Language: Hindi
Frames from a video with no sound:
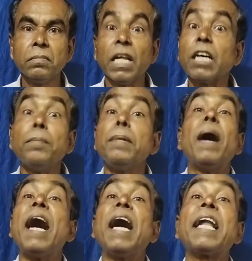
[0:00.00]
ना कभी
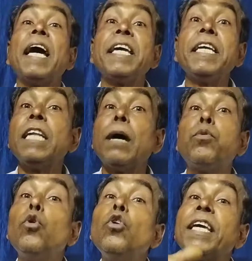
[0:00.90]
बाहर आएगी ना
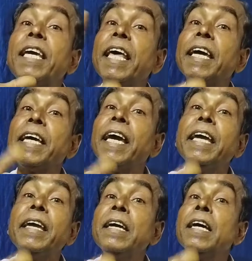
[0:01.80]
फूल खिलेंगे
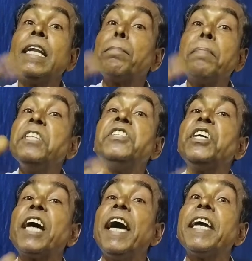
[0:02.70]
ना
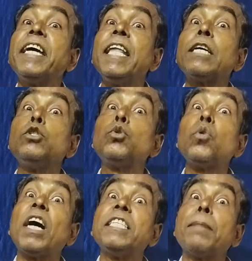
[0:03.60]
पंछी गाएंगे लेकिन
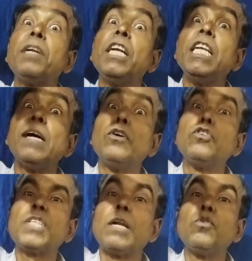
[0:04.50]
सूरज अपने नियम
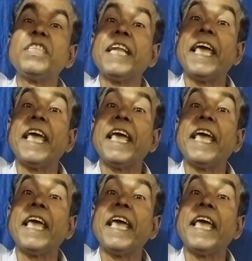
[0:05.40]
अनुसार उगते